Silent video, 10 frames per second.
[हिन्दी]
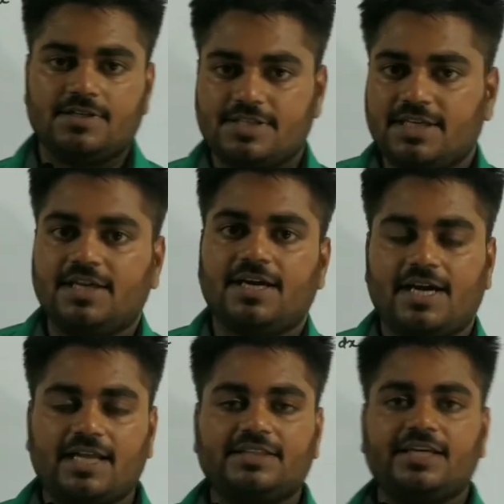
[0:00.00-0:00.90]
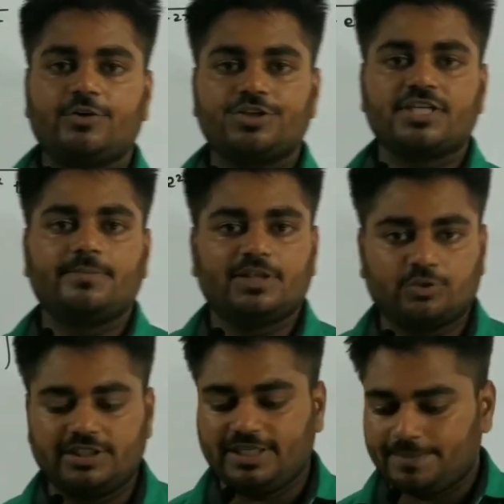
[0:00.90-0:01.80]
चलिए आते हैं क्वेश्चन नंबर
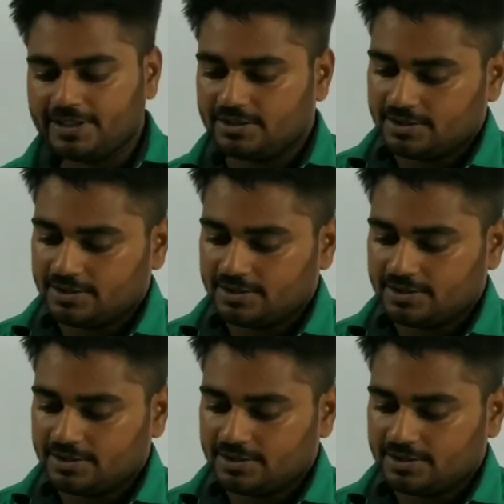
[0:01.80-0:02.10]
ट्वेंटी पर